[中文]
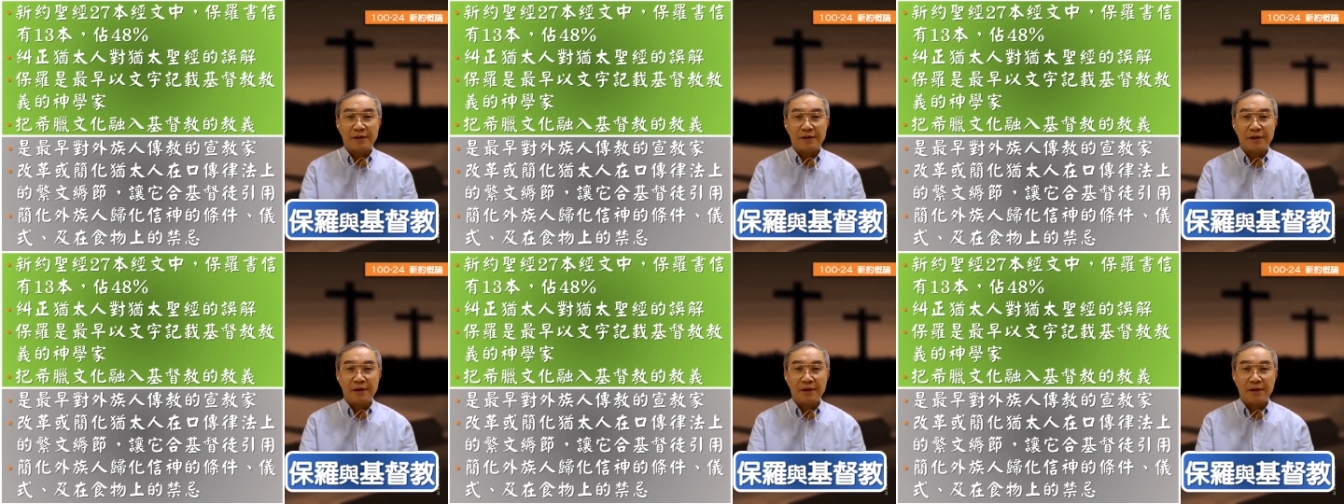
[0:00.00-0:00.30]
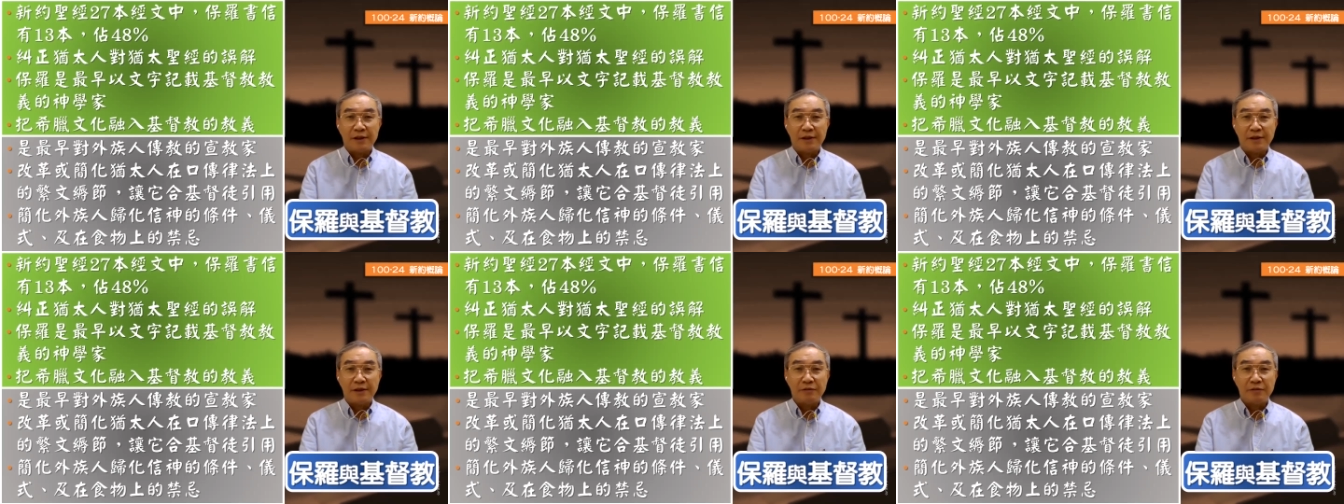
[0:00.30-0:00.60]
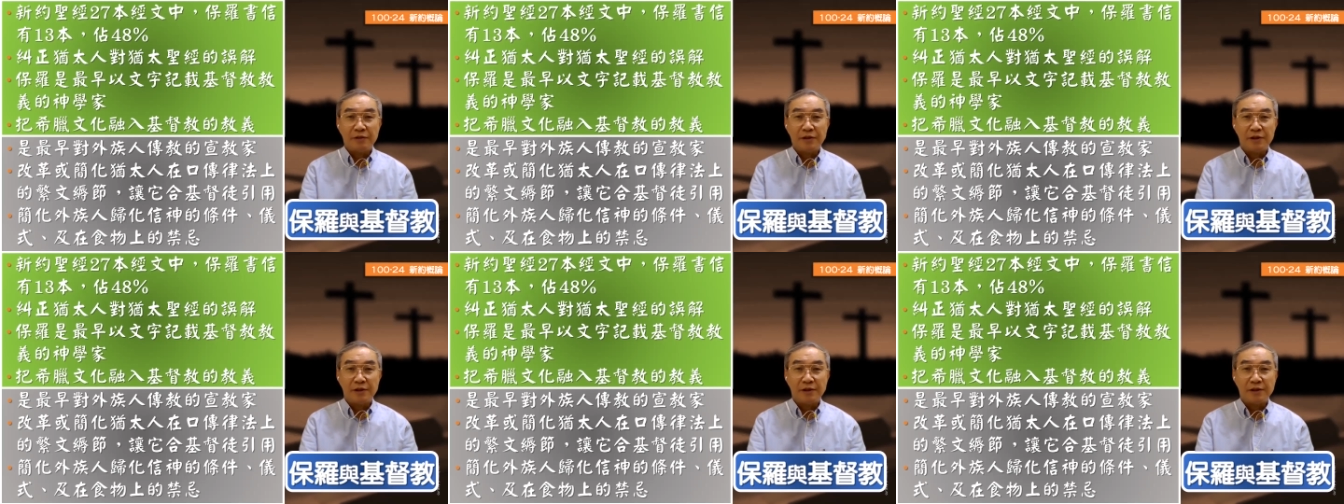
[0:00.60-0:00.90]
那也因
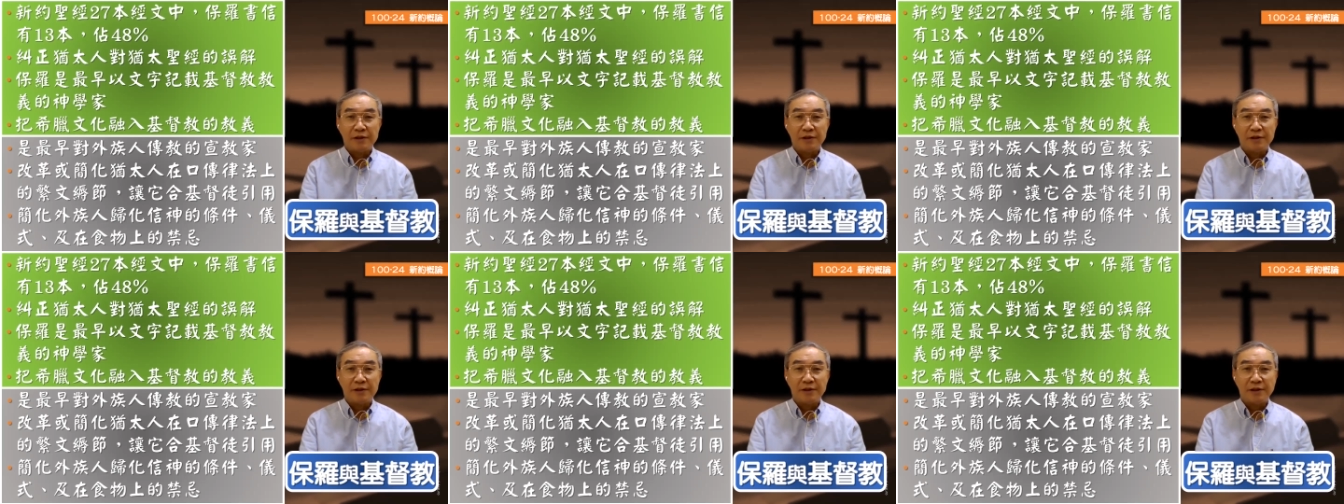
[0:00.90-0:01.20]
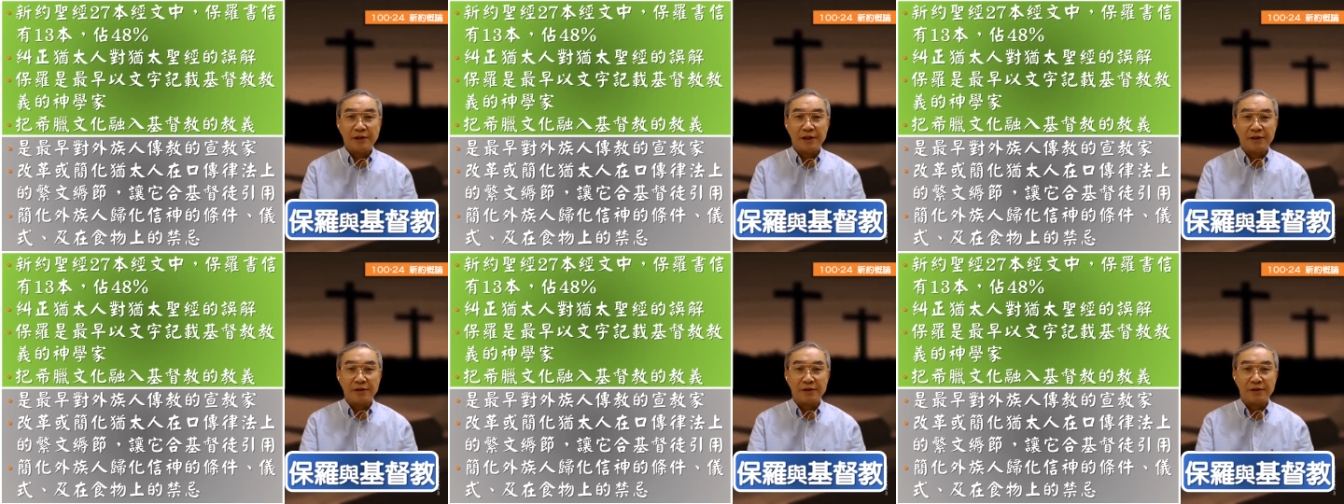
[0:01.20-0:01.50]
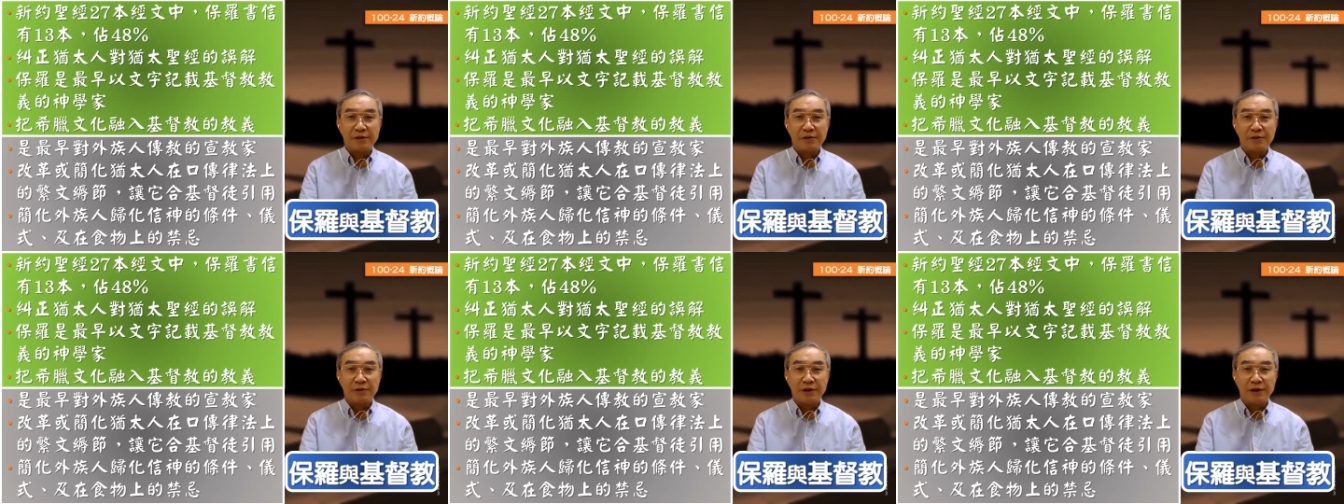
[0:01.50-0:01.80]
为是这样子，
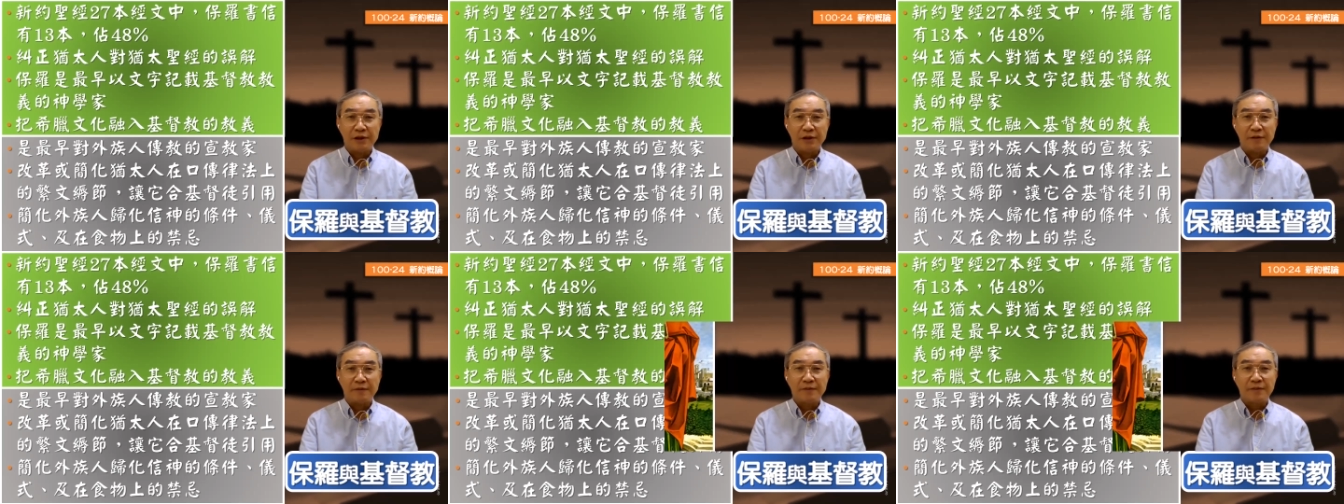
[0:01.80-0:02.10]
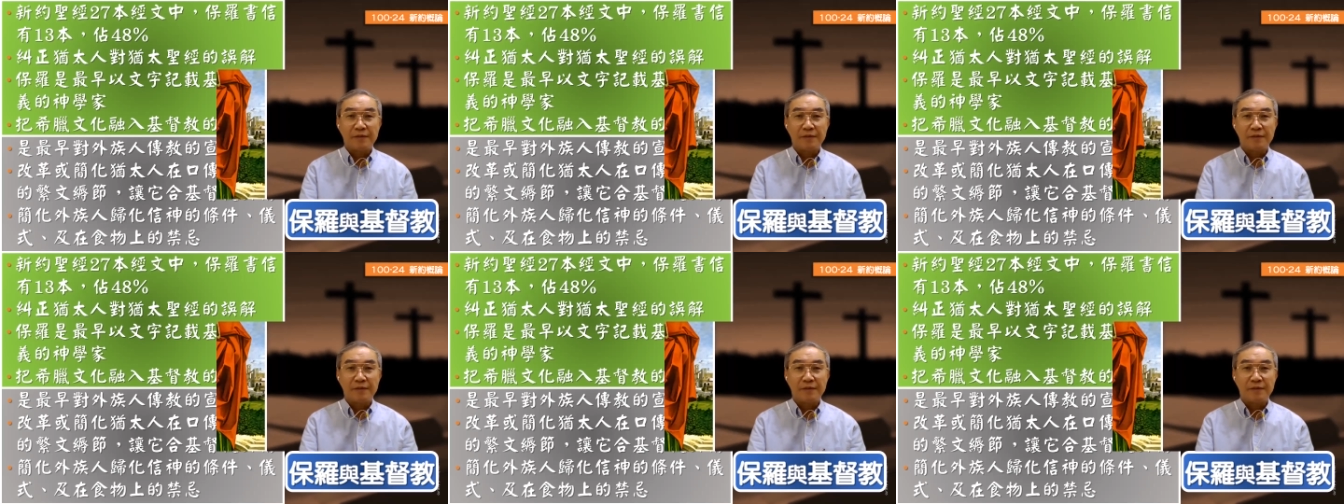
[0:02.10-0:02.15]
所以